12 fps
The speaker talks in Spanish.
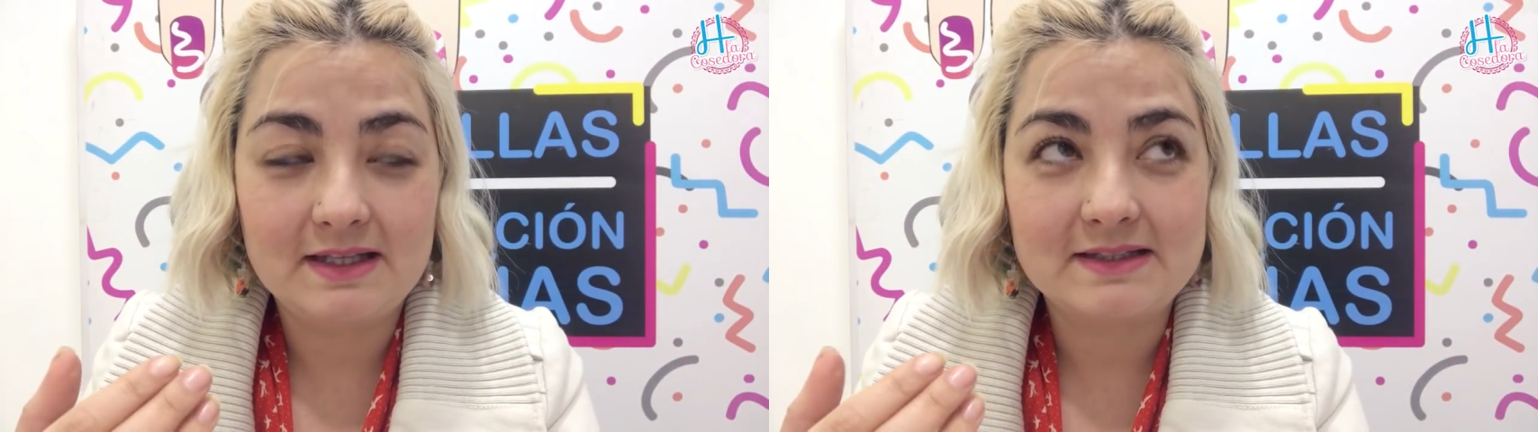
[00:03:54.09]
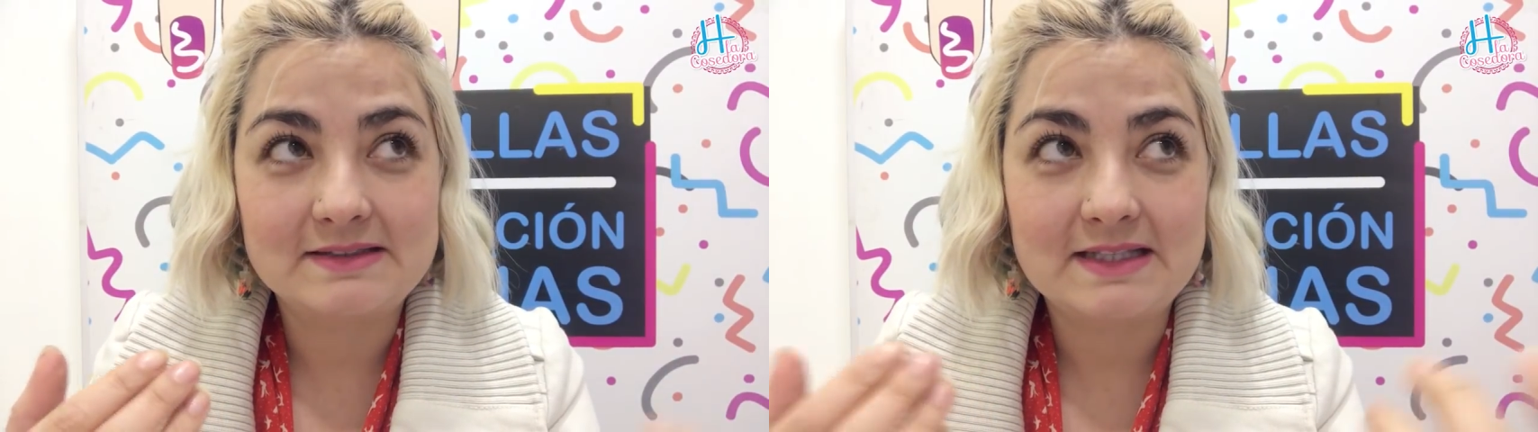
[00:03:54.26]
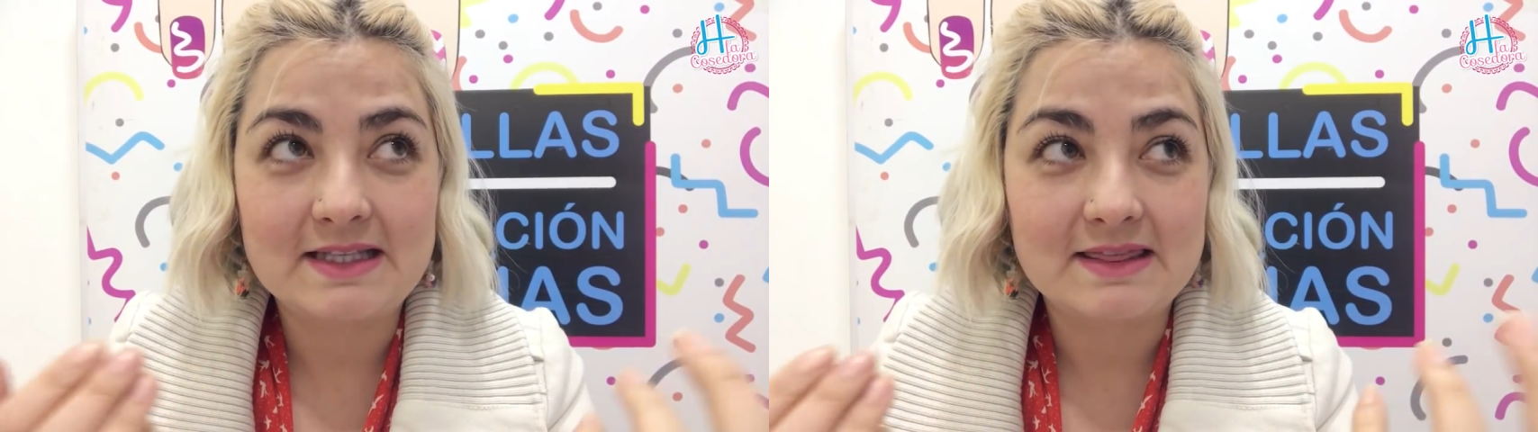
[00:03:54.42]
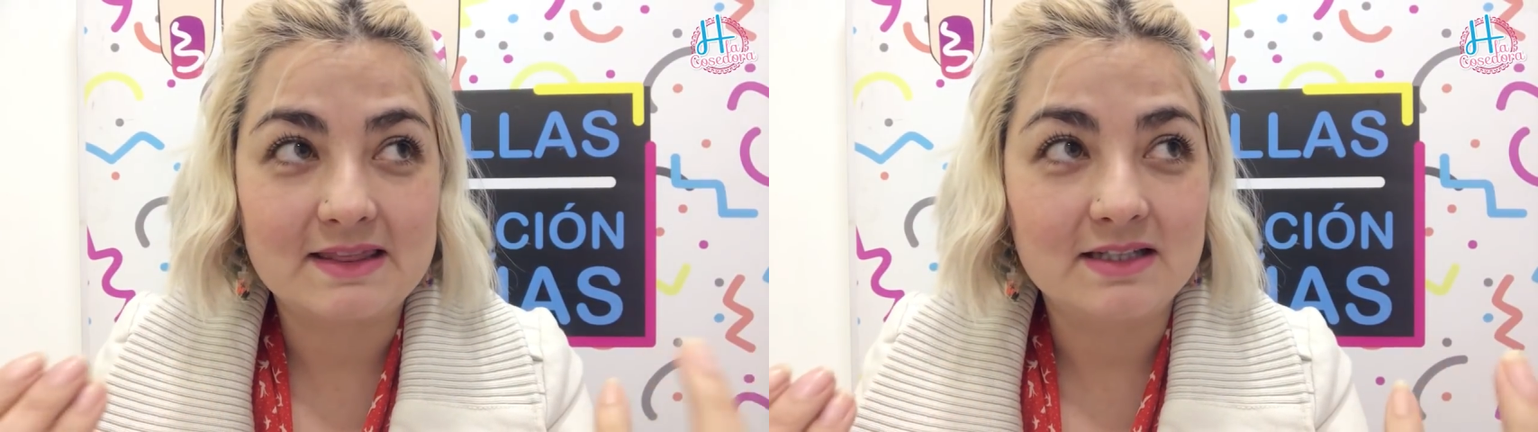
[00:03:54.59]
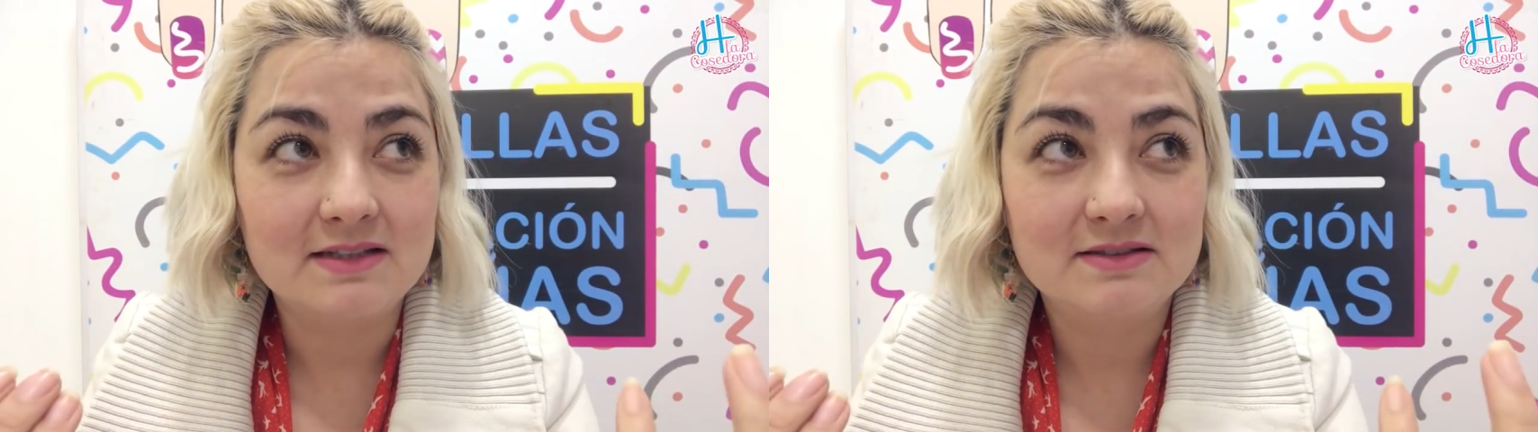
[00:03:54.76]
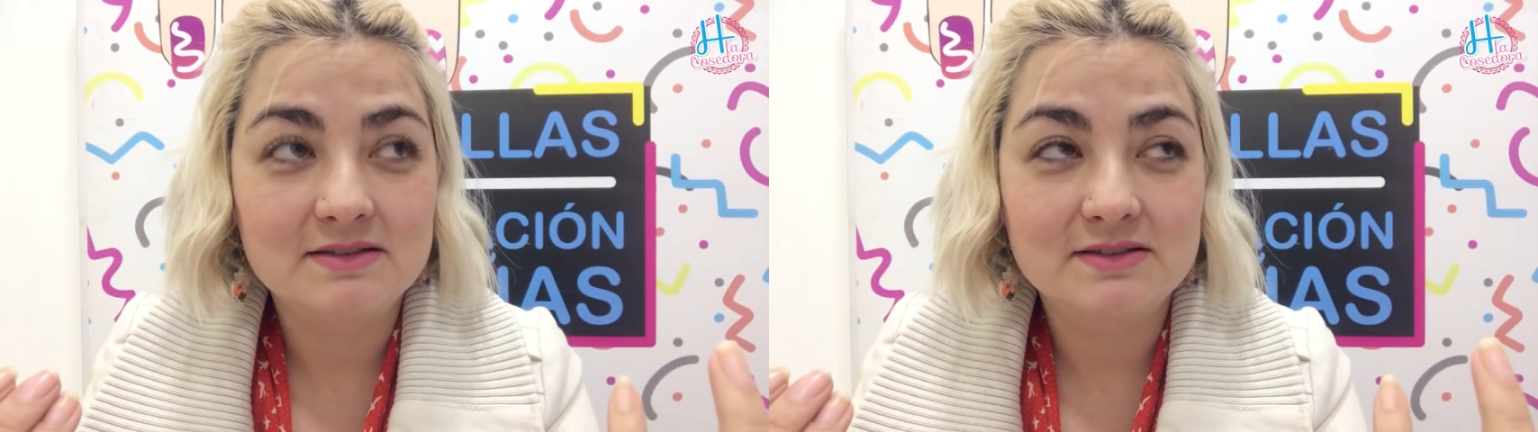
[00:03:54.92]

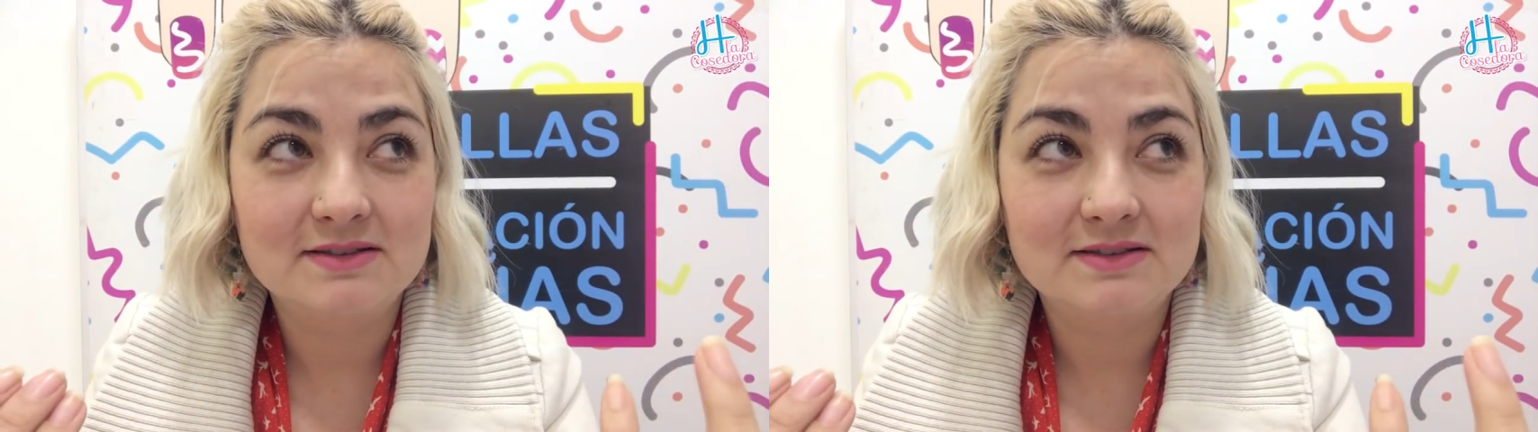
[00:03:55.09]
exenta,